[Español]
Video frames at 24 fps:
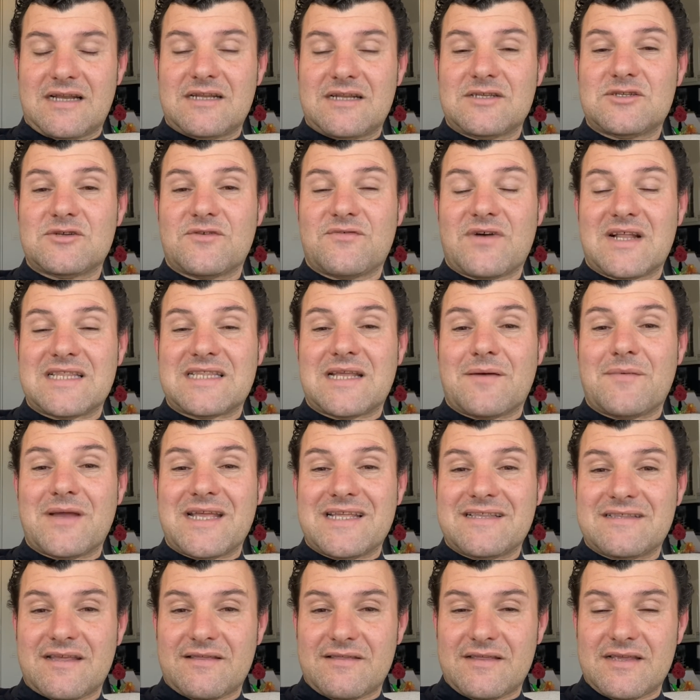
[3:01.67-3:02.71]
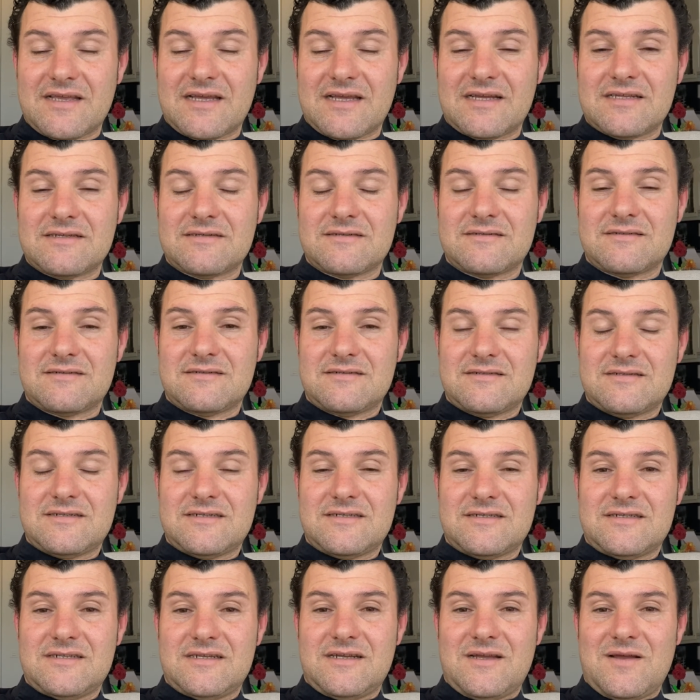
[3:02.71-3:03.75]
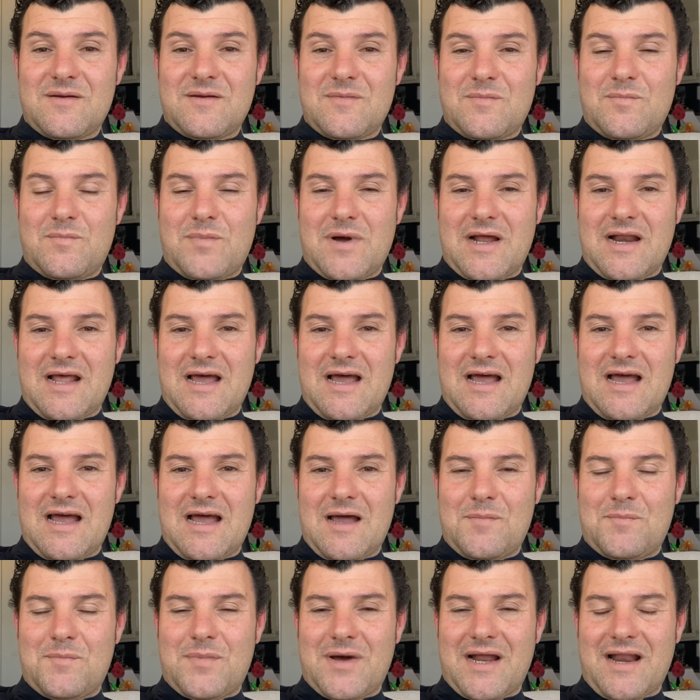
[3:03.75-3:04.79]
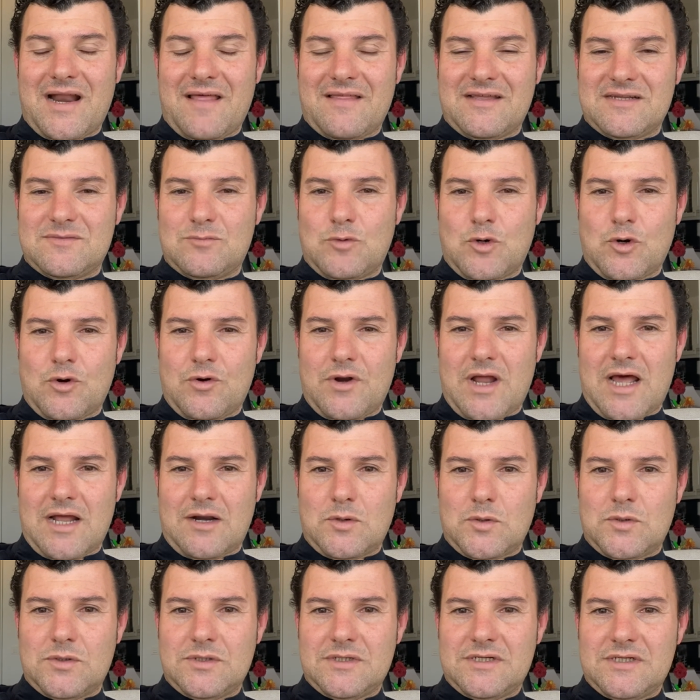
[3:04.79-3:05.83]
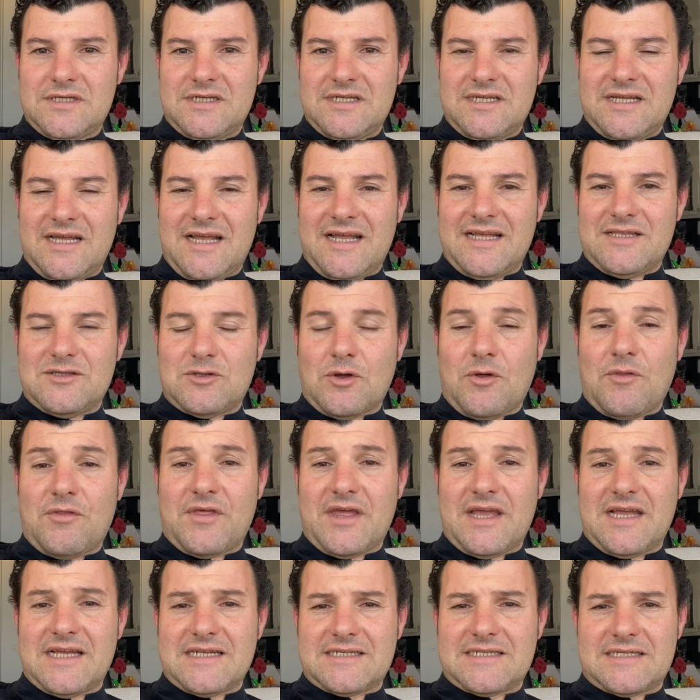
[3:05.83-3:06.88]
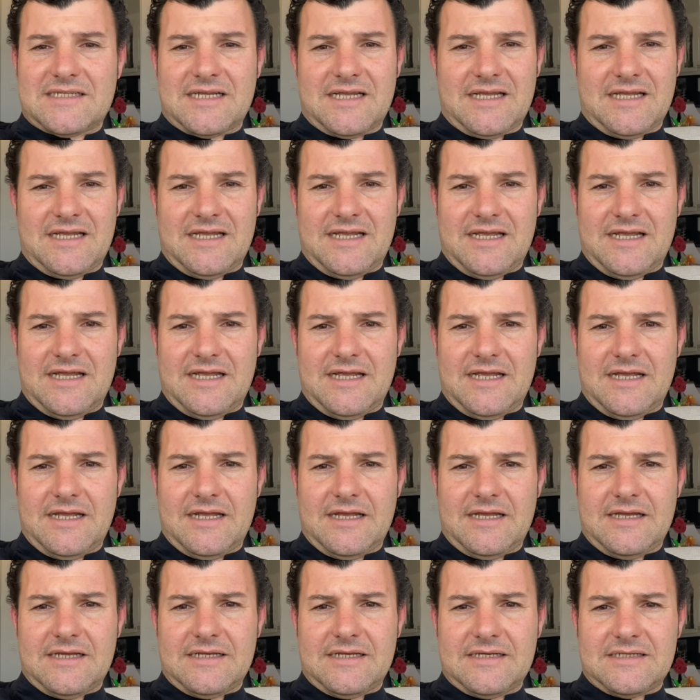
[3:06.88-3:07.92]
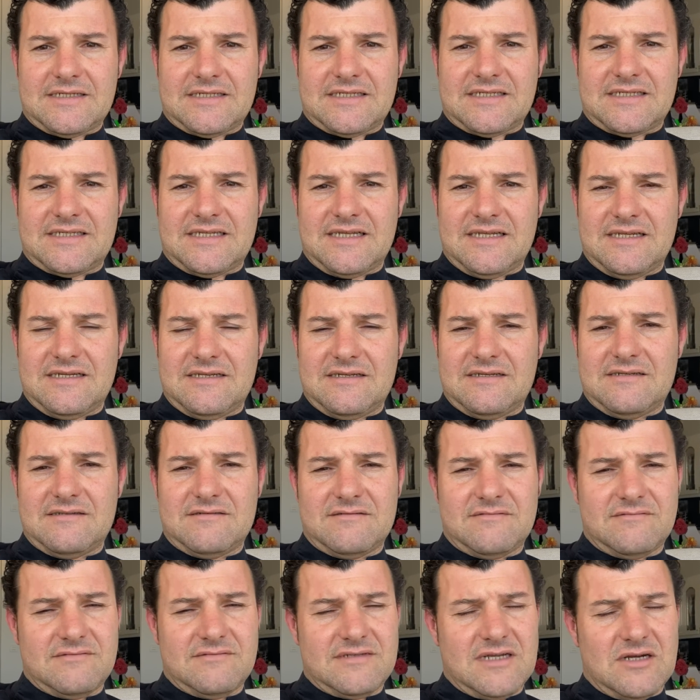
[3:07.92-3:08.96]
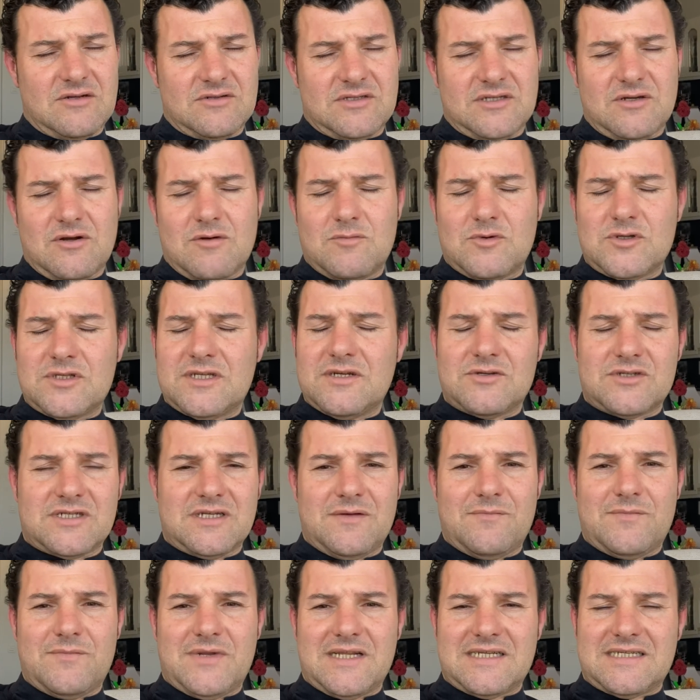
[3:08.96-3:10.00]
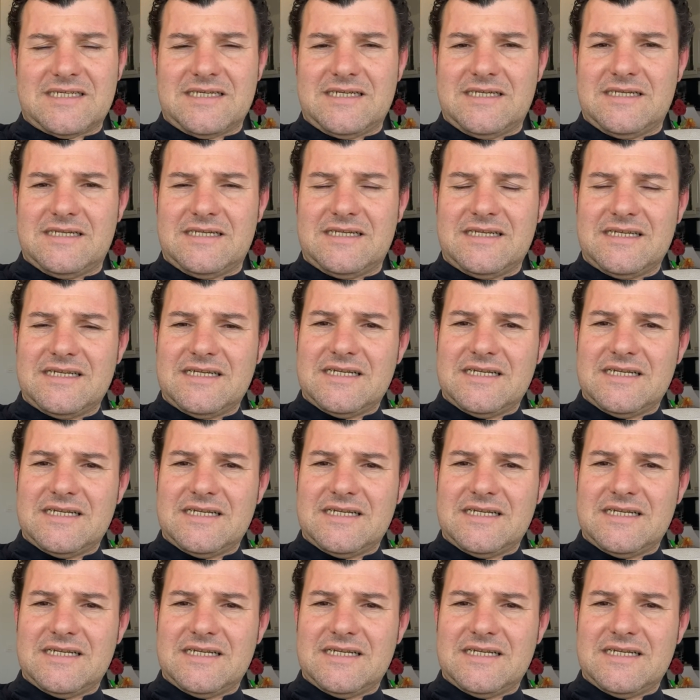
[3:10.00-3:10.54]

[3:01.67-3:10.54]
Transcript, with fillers: han hecho falta 20 días para, para desmoronarlo. Entonces, eh, sin, ya os digo, como os digo siempre, sin